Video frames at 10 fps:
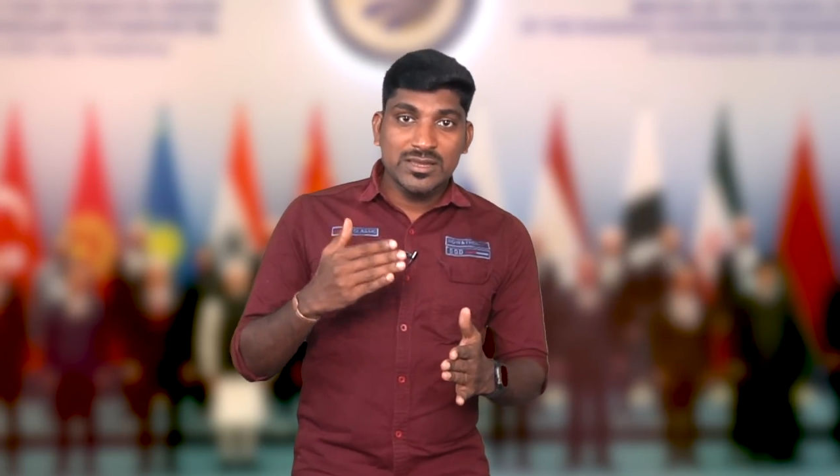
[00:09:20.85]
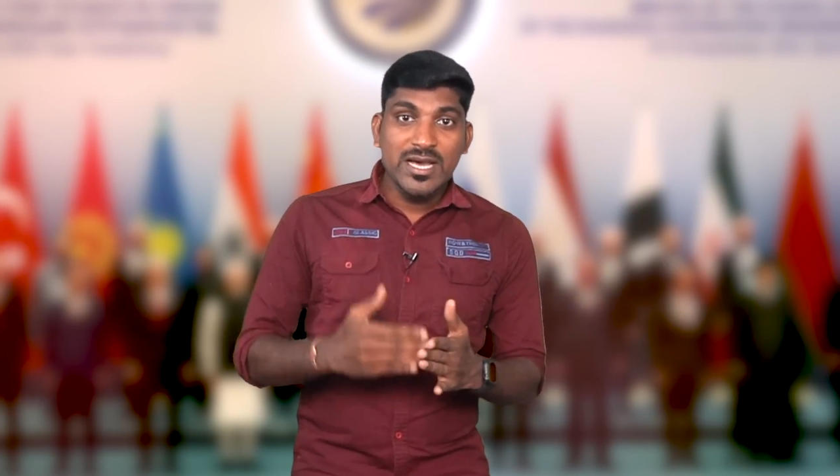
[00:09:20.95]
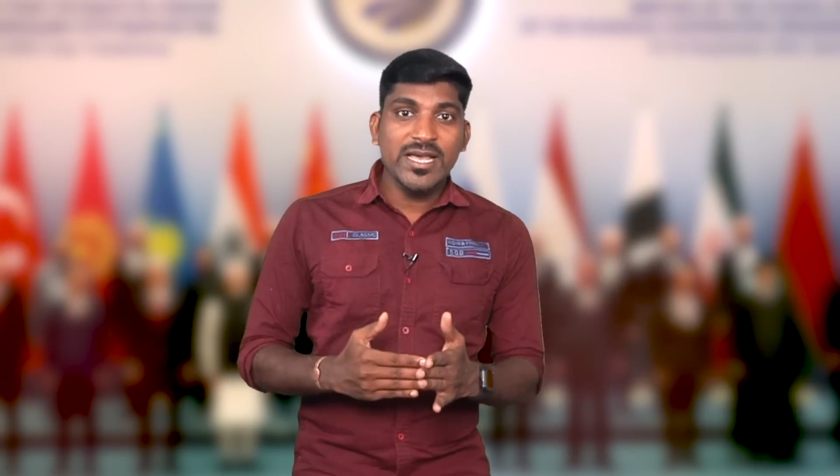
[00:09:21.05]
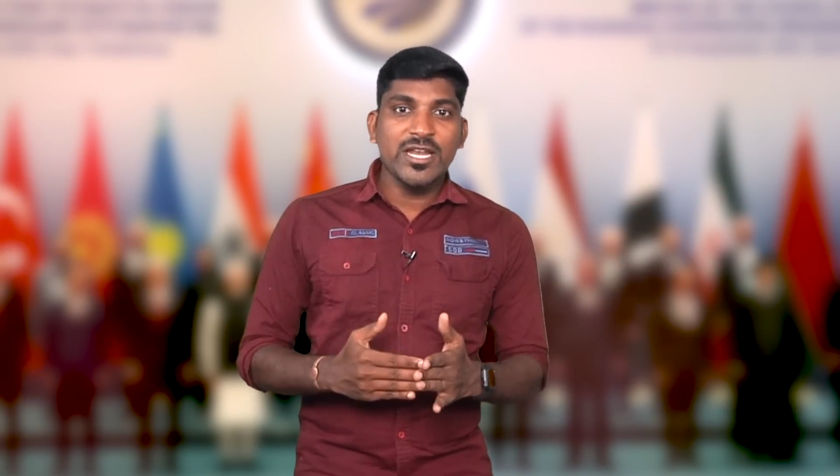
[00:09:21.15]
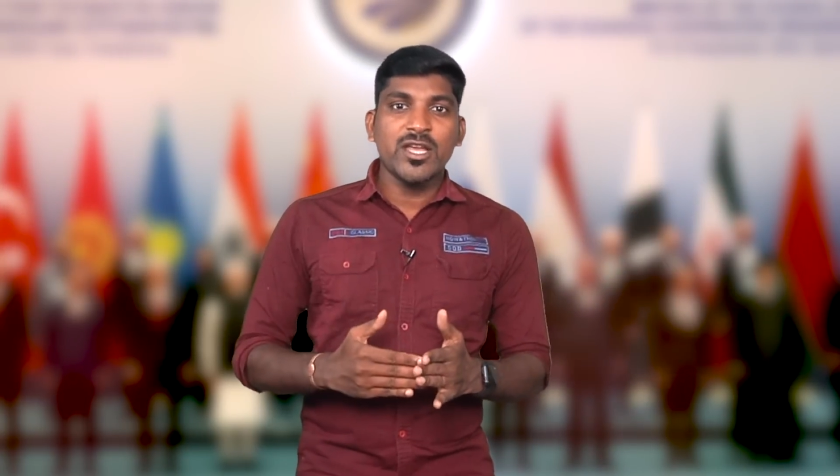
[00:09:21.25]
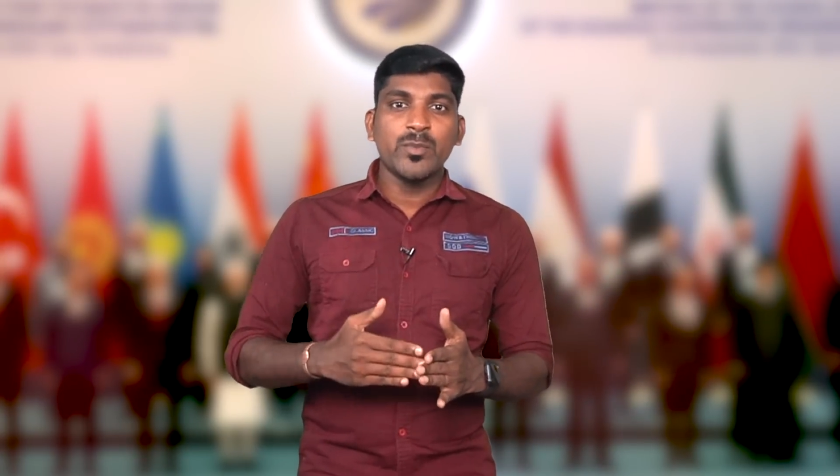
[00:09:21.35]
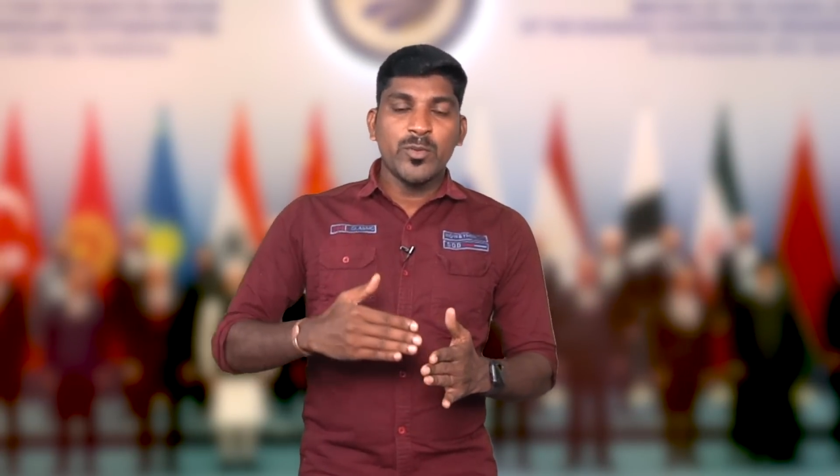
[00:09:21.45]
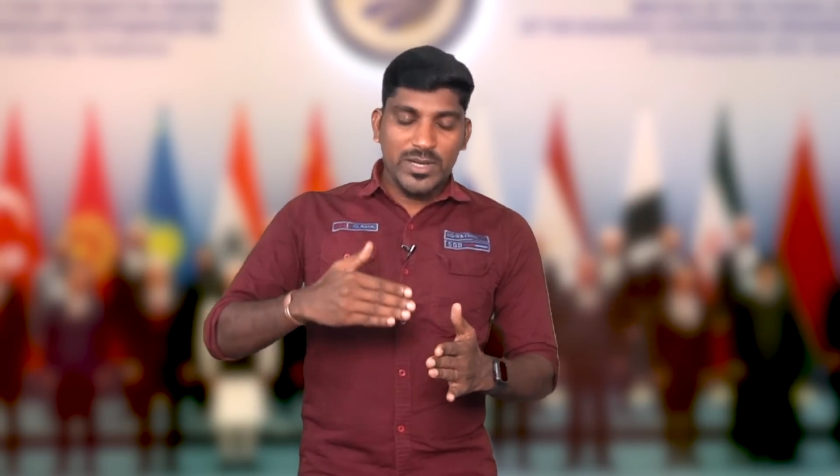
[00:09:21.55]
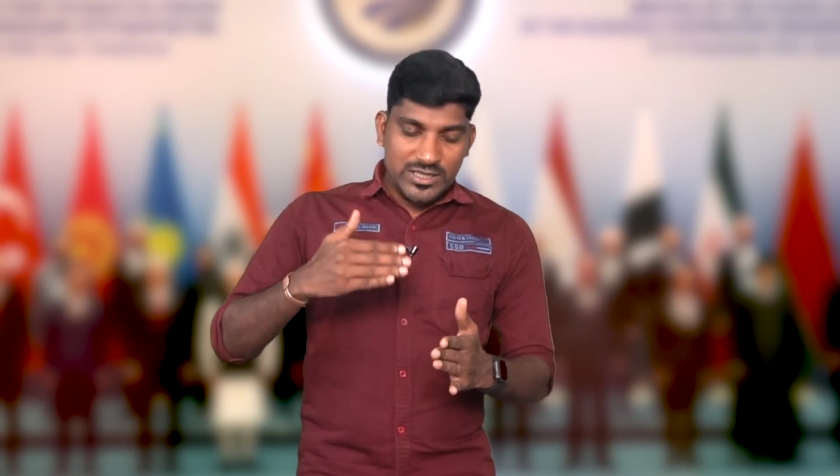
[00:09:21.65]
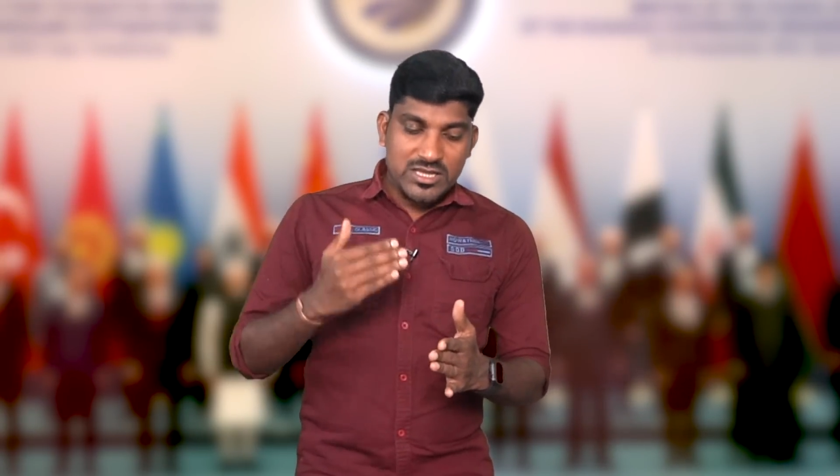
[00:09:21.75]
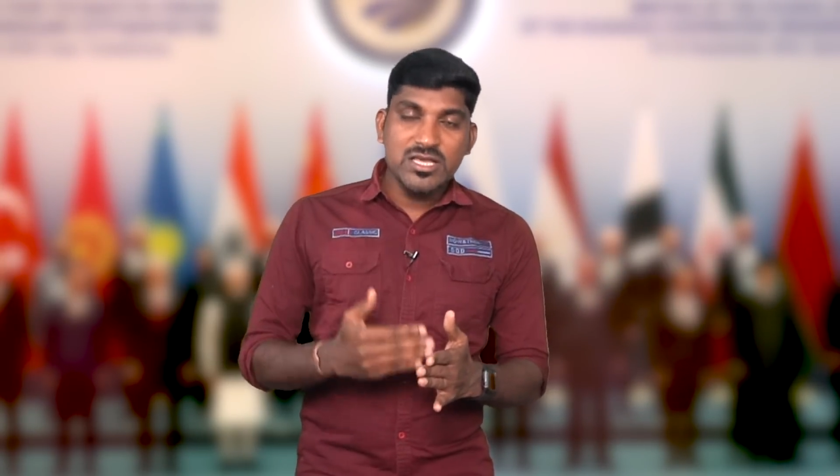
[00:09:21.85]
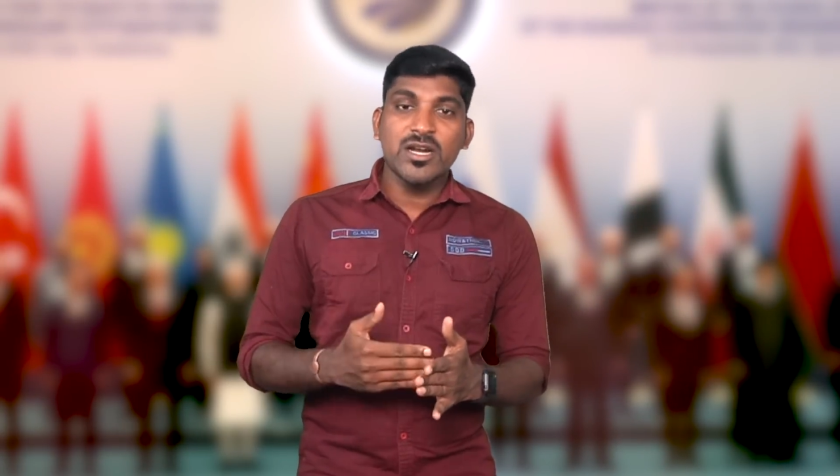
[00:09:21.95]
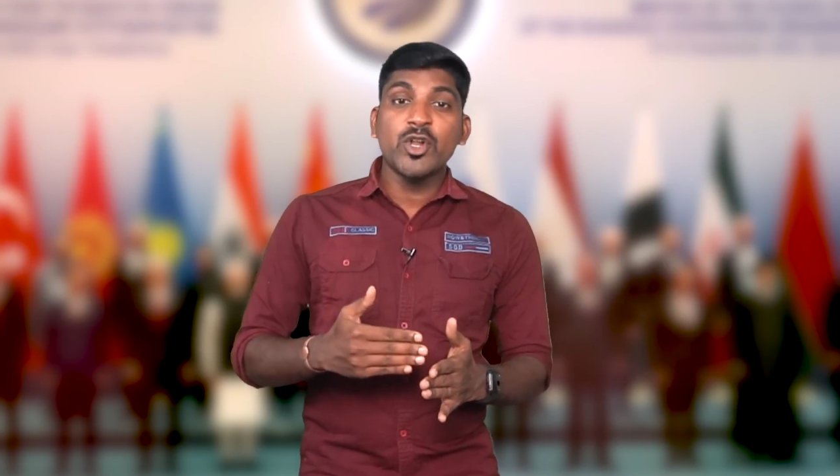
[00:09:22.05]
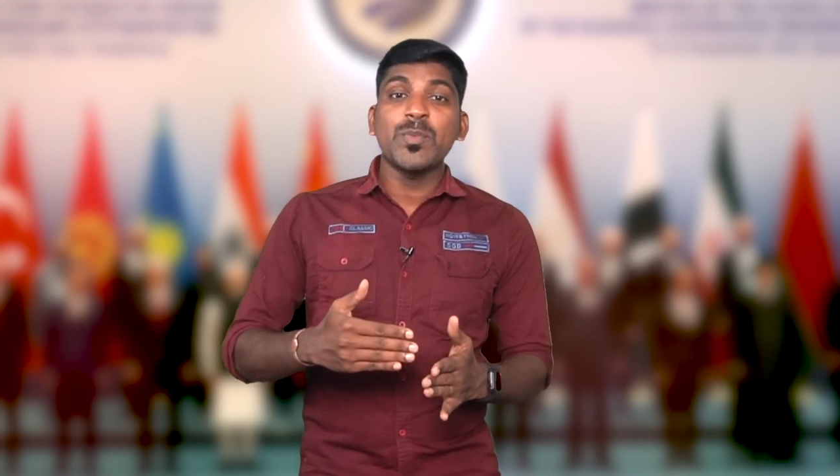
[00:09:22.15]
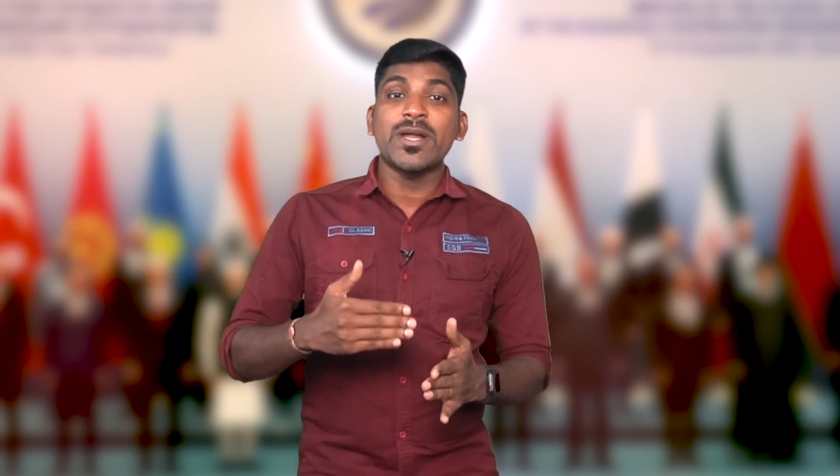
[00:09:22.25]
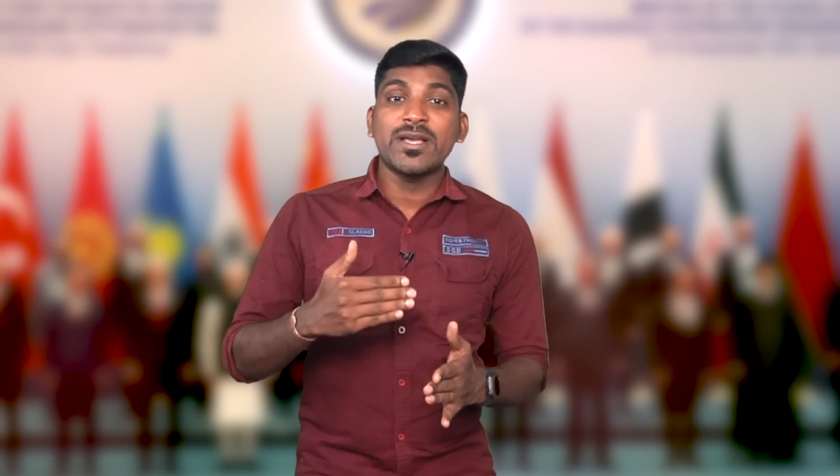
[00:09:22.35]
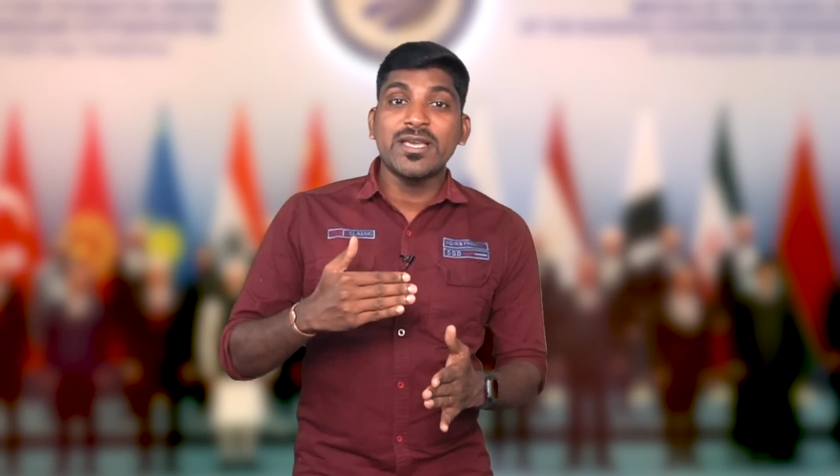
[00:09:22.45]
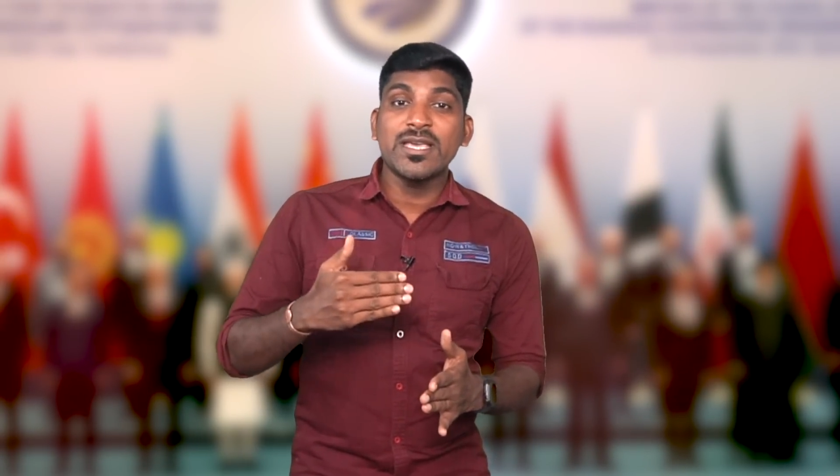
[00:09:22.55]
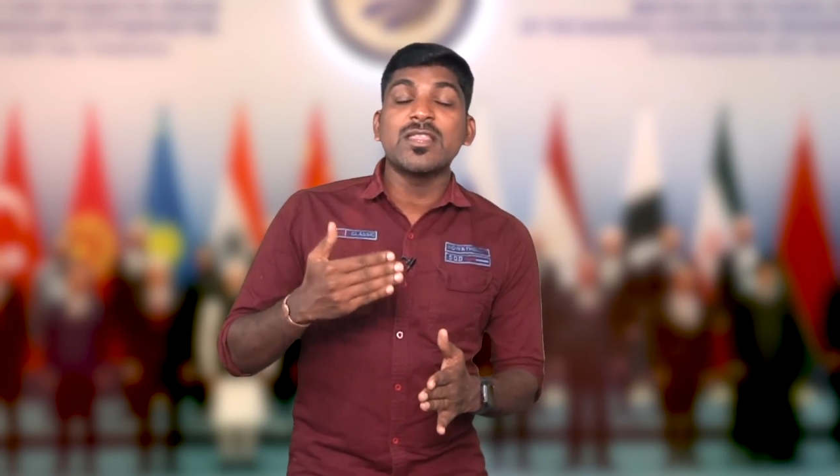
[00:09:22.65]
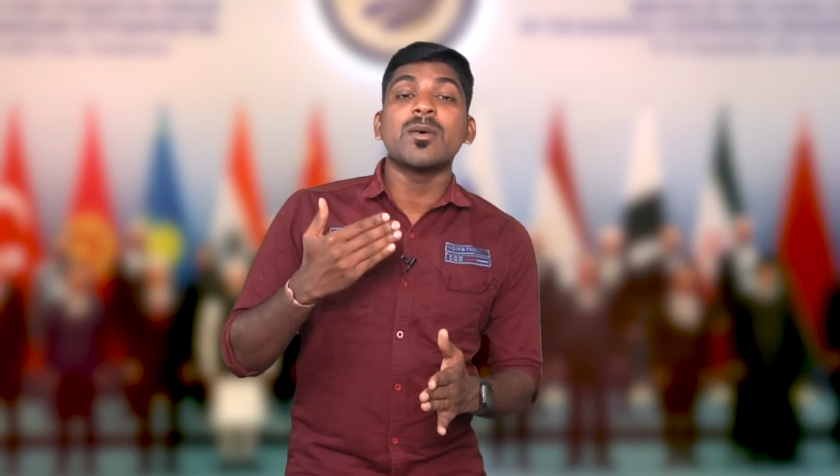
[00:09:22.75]
தைரியமும் அந்த திறனும் எனக்கு
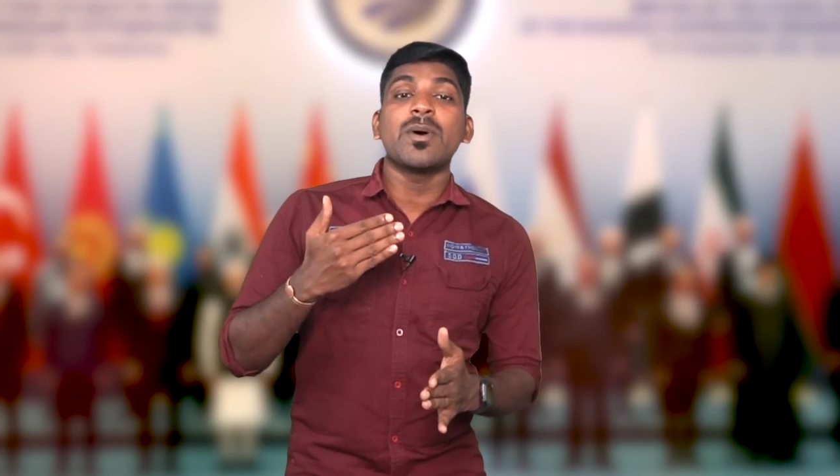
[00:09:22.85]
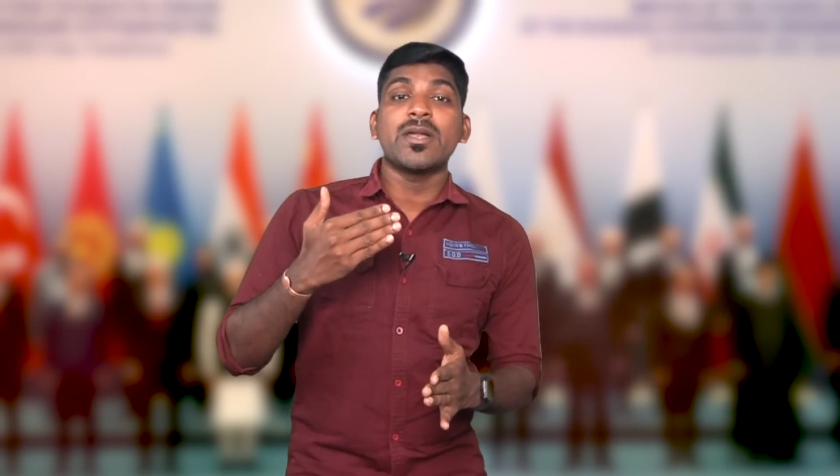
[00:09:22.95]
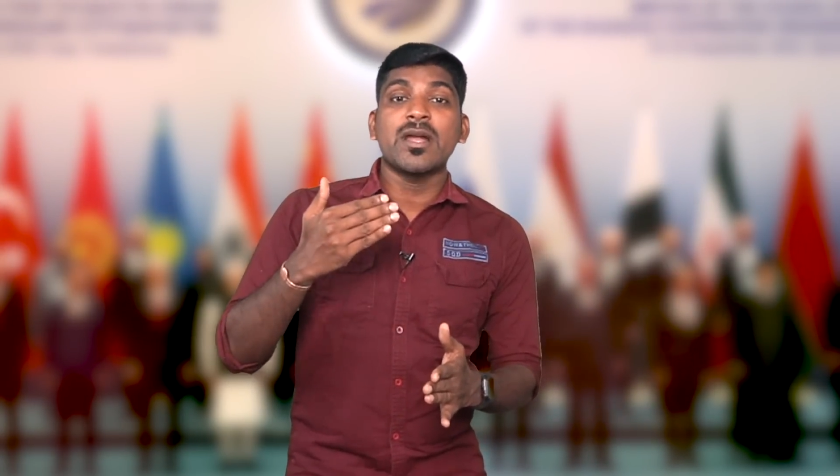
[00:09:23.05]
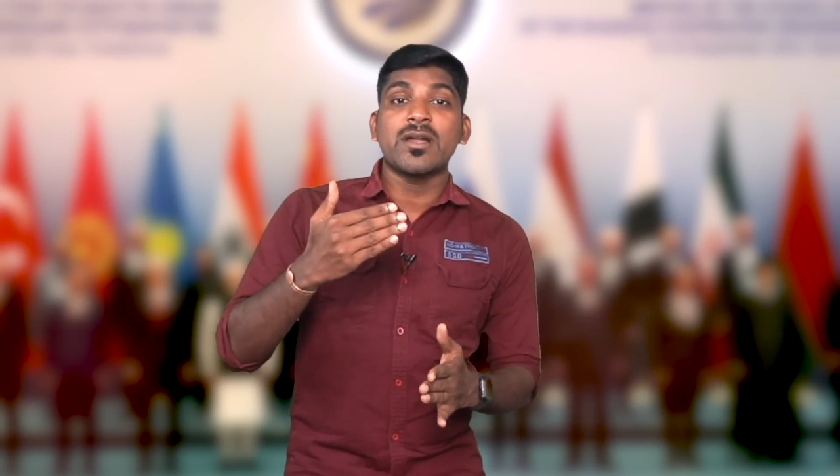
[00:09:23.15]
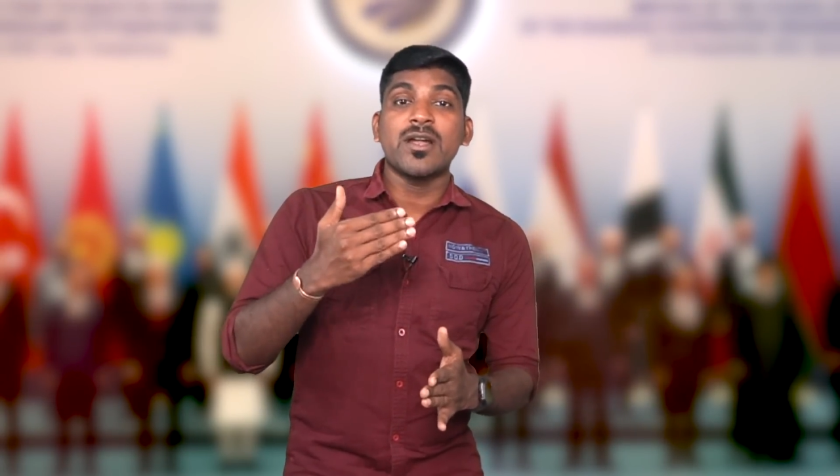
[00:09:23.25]
இந்த மாதிரியான